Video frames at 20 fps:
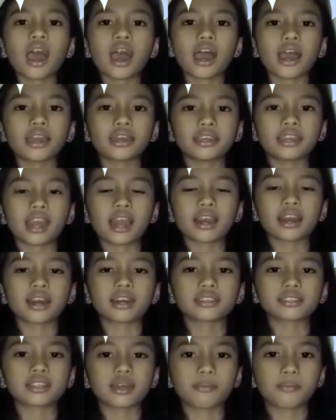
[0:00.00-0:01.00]
ay
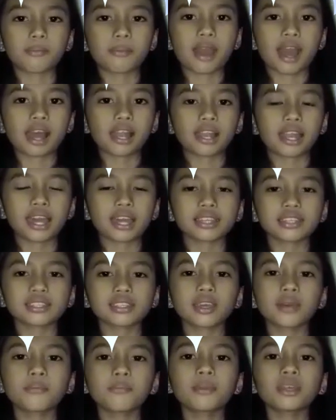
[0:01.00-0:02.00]
ang Sambales,
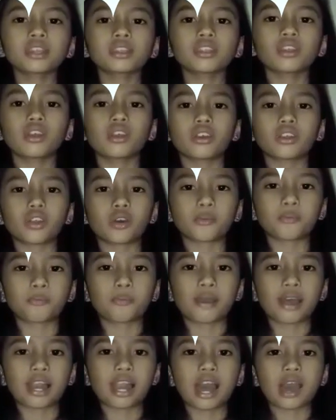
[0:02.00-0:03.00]
Mindoro,
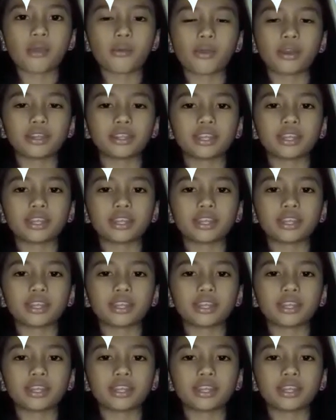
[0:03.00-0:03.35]
Palawan.